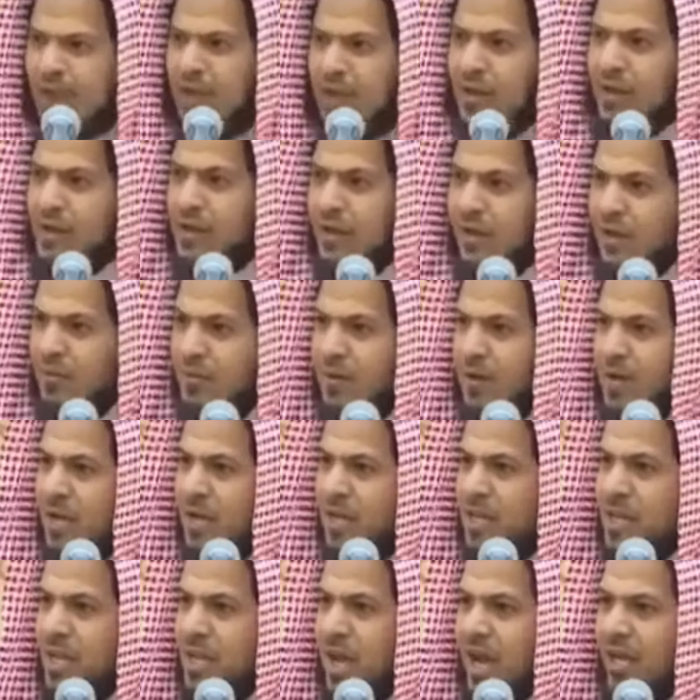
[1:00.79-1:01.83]
نثق
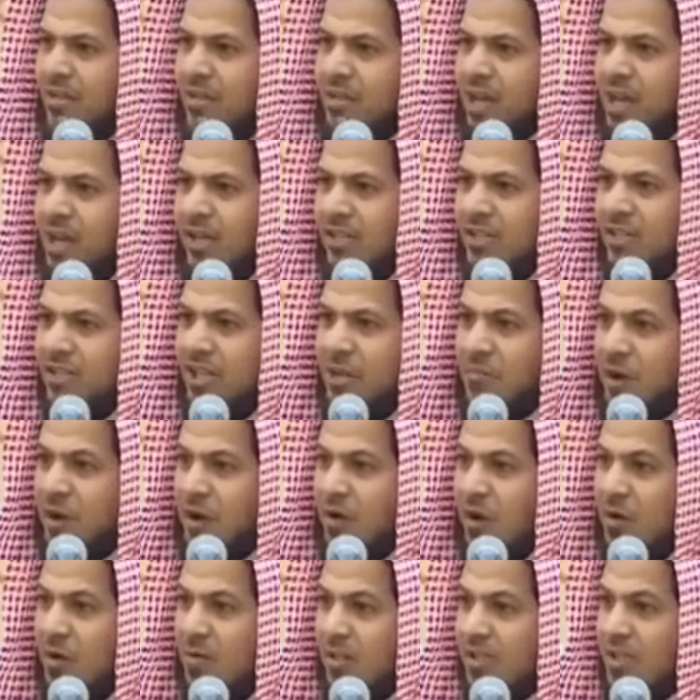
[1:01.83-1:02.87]
بالذي أعطانا السمع
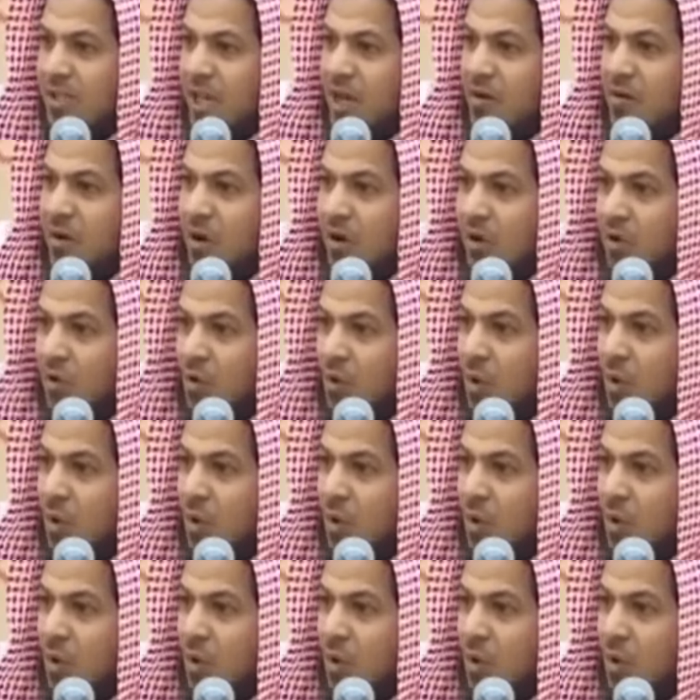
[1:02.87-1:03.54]
والبصر والقوة